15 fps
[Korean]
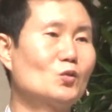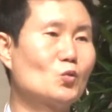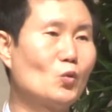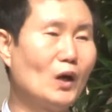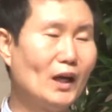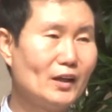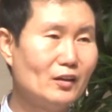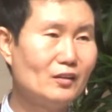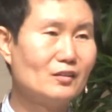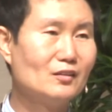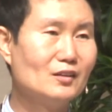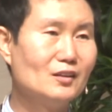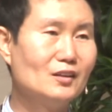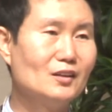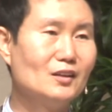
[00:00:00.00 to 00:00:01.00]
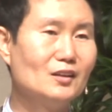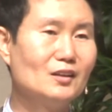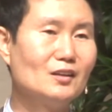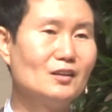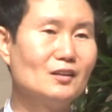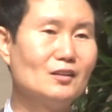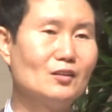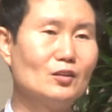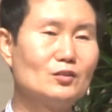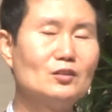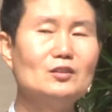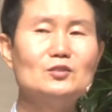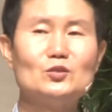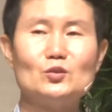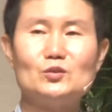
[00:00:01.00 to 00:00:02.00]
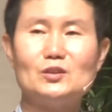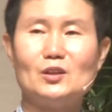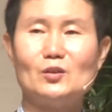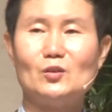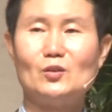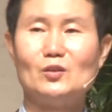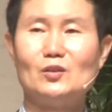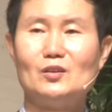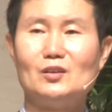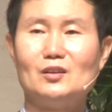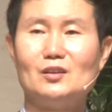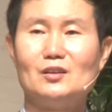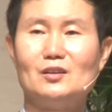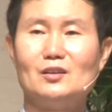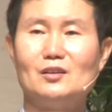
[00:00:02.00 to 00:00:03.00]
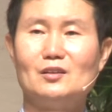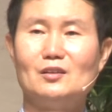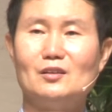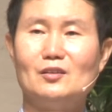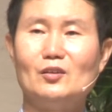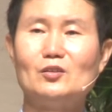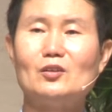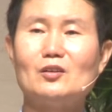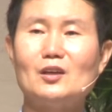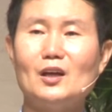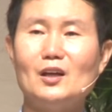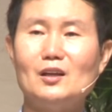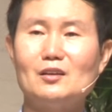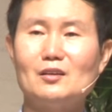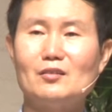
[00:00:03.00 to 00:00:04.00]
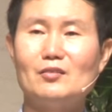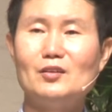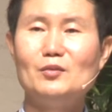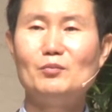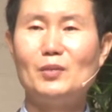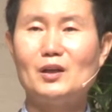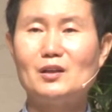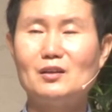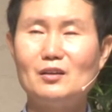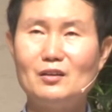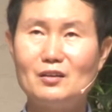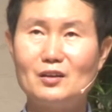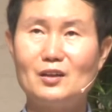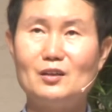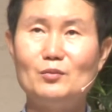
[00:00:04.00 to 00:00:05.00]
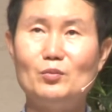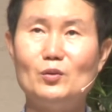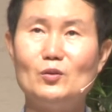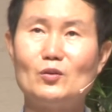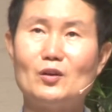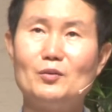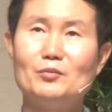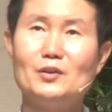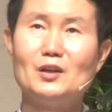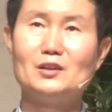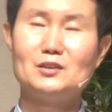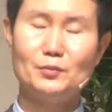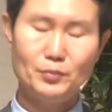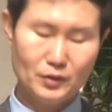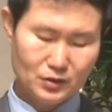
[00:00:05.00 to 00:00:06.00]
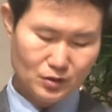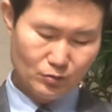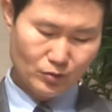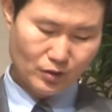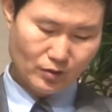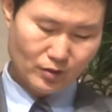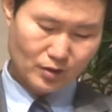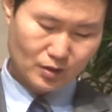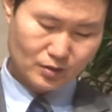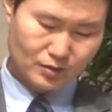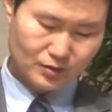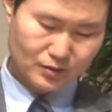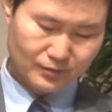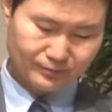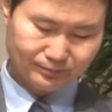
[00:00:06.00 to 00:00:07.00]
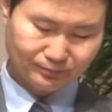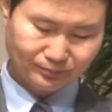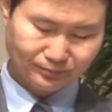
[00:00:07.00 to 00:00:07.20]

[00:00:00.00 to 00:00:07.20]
과연 어떤 존재로 아, 어떻게 하나님께 쓰임 받게 되는가를 보려고 합니다. 첫 번째 우리가 생각할 것은